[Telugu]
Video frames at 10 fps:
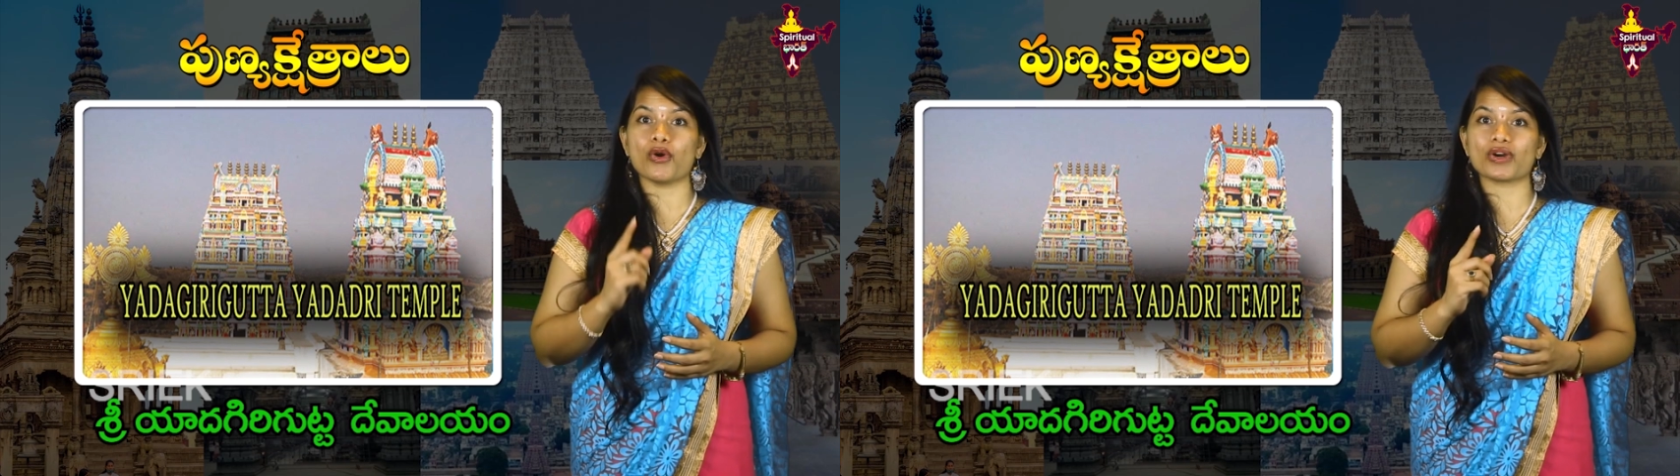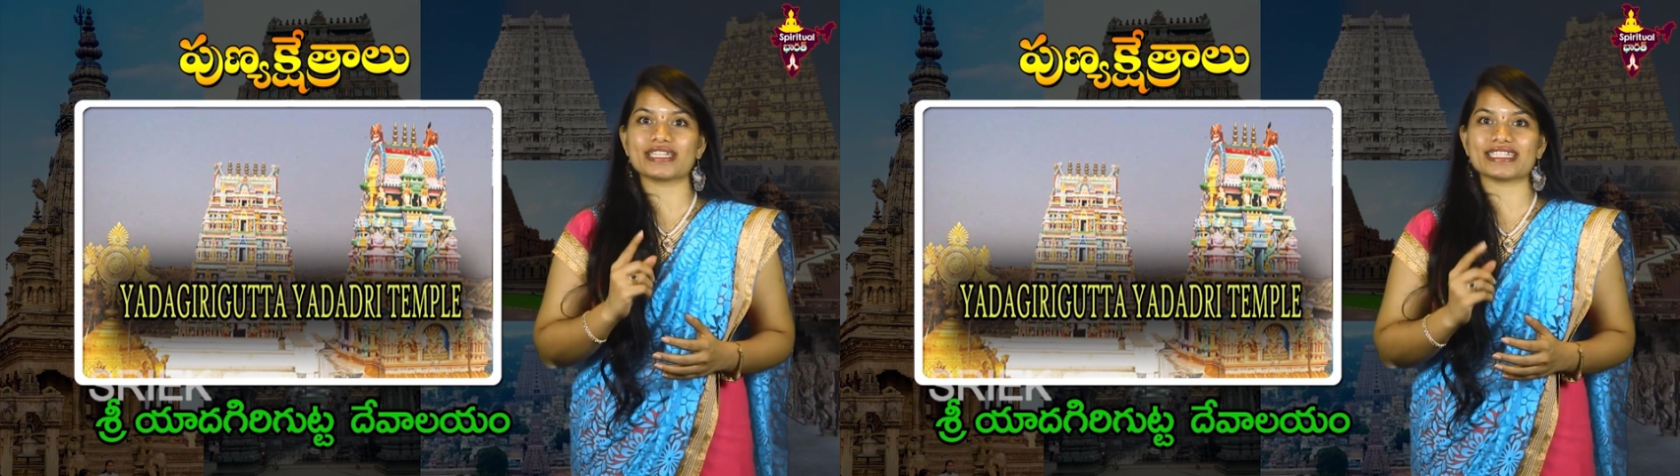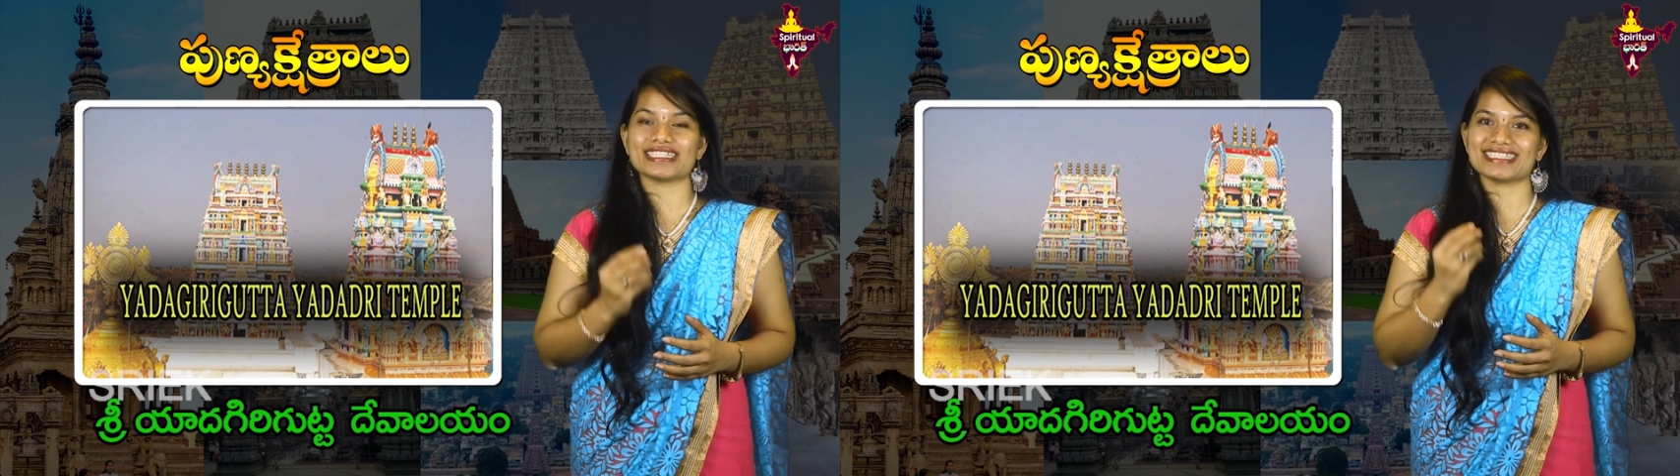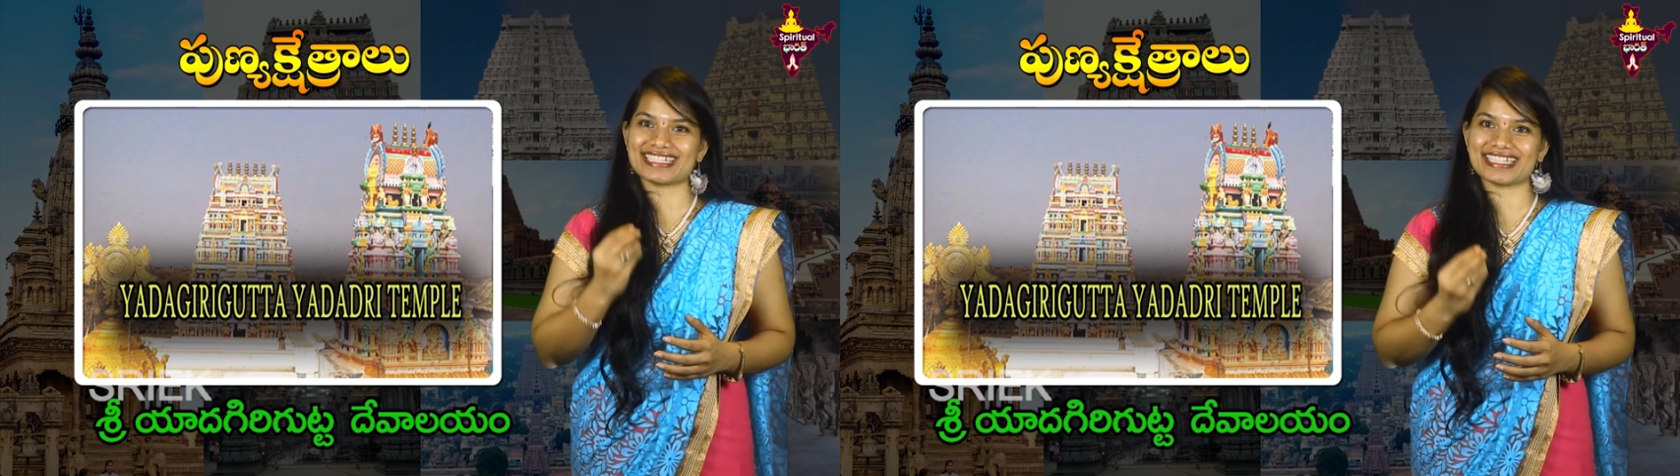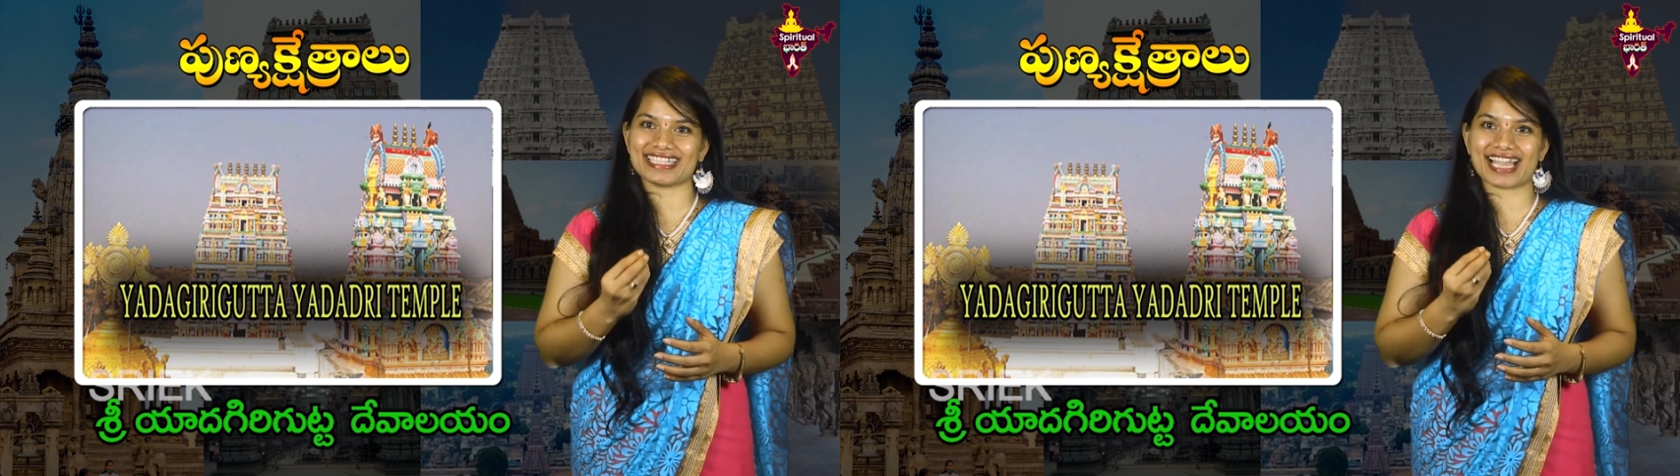ఒకటి
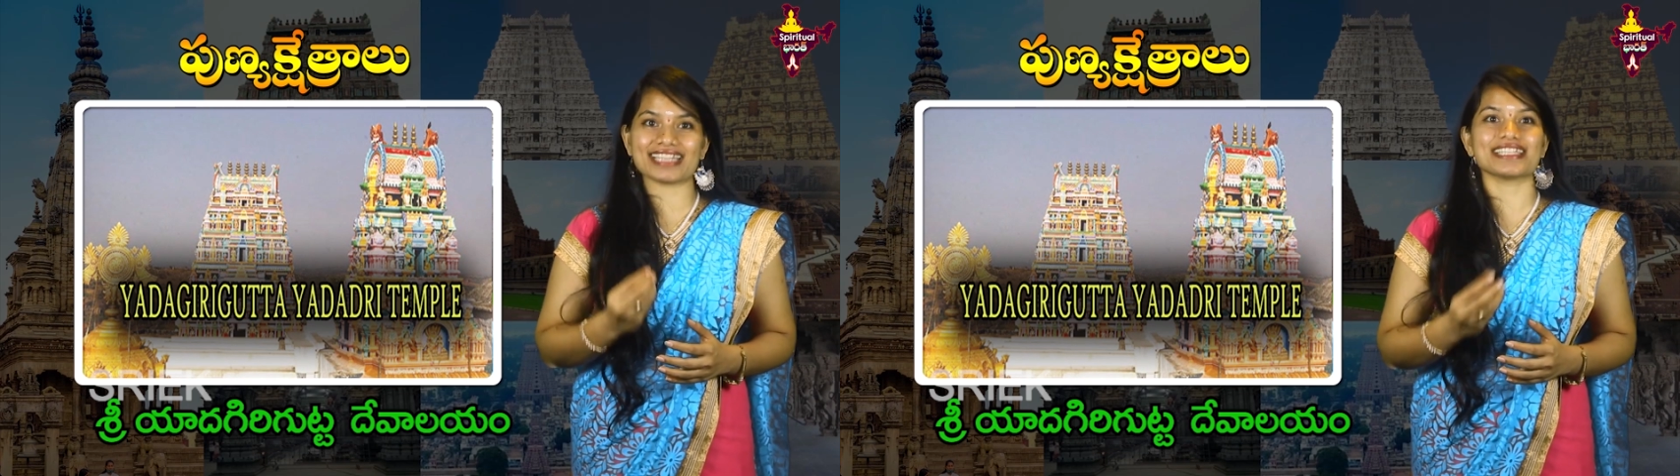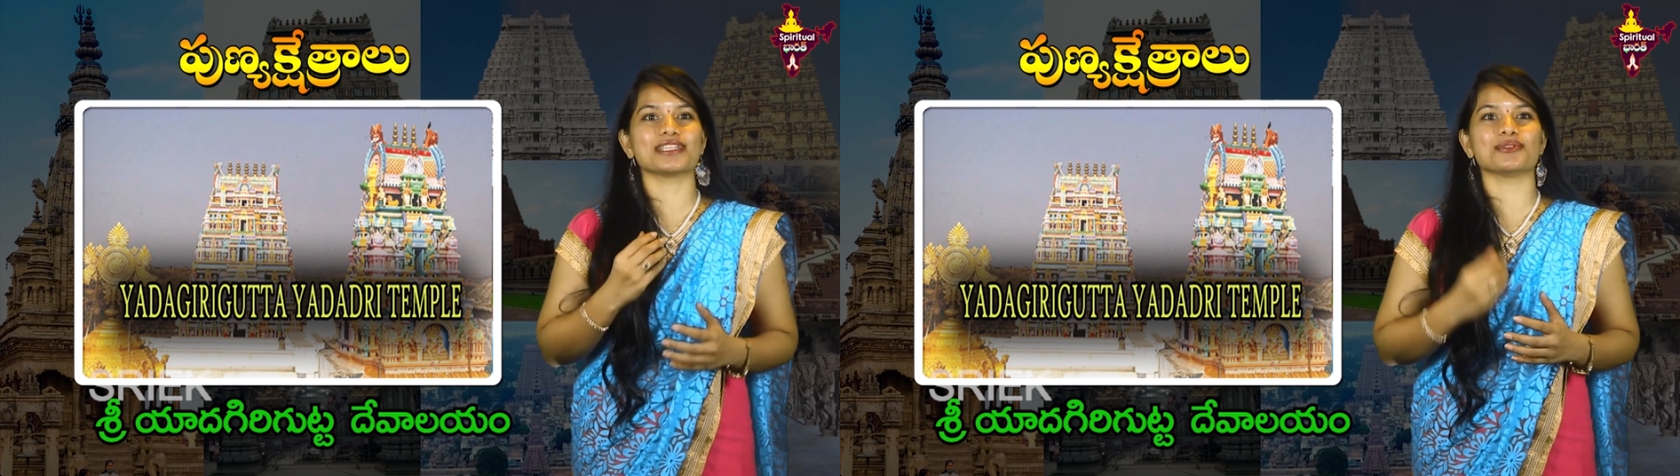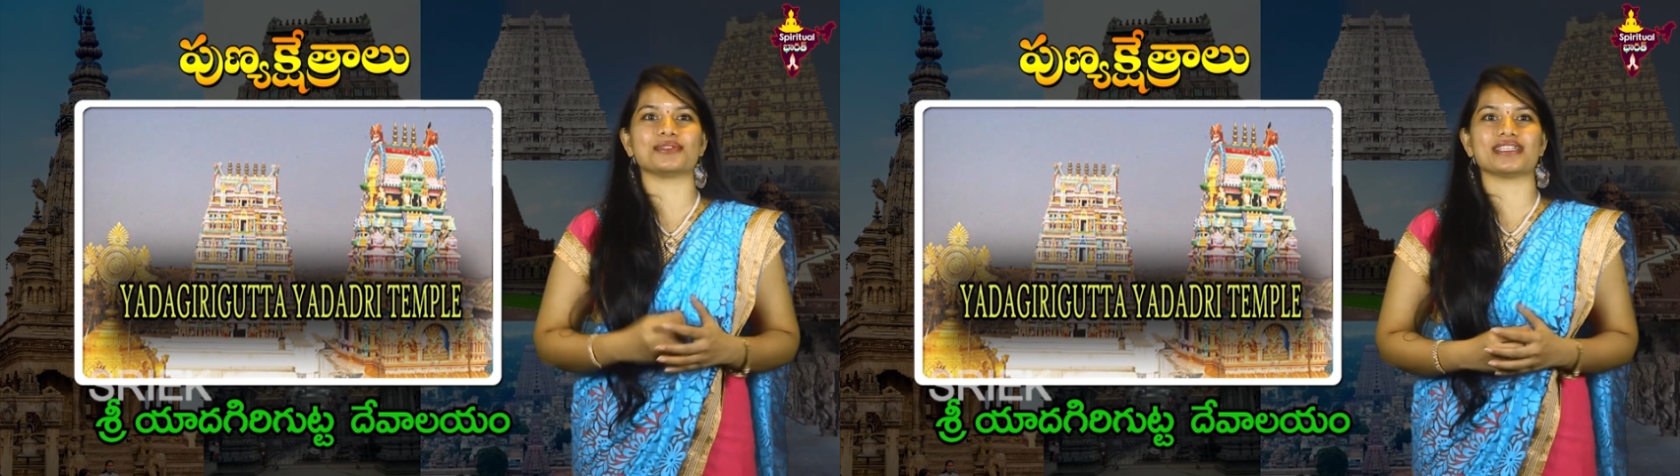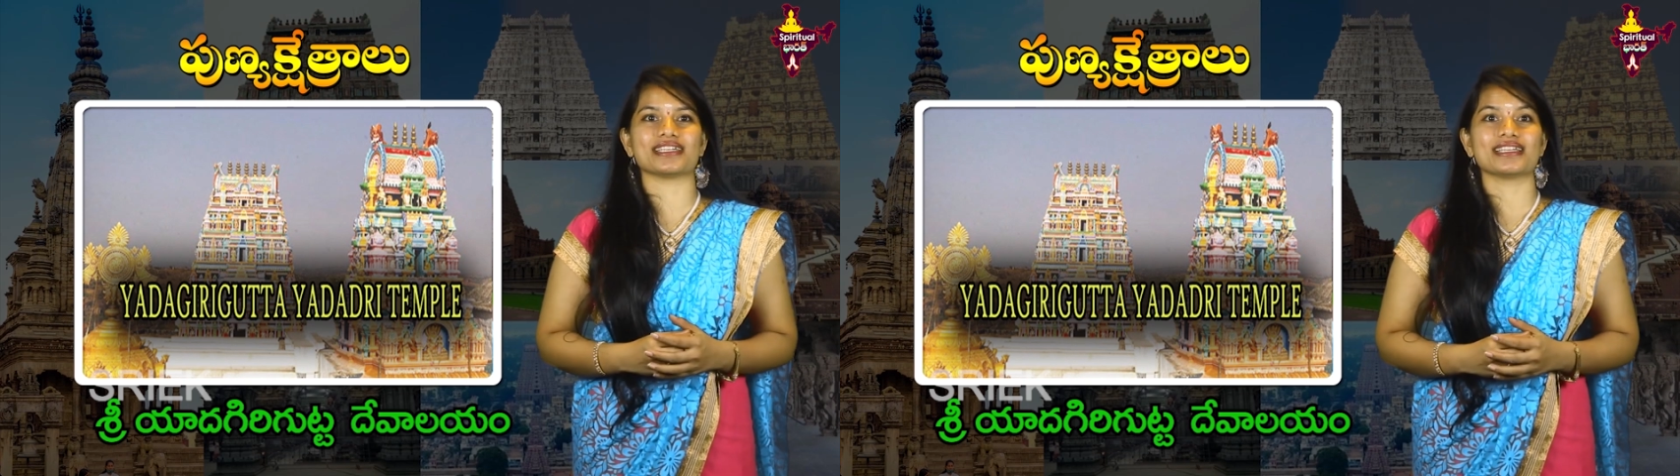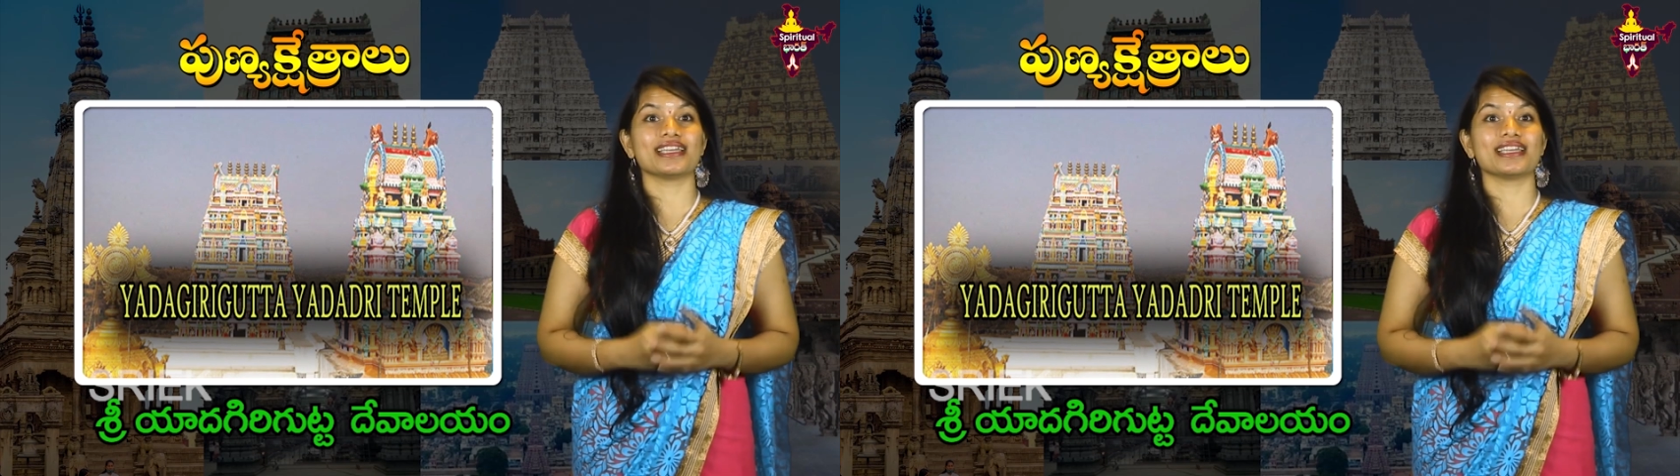శ్రీ యాదగిరిగుట్ట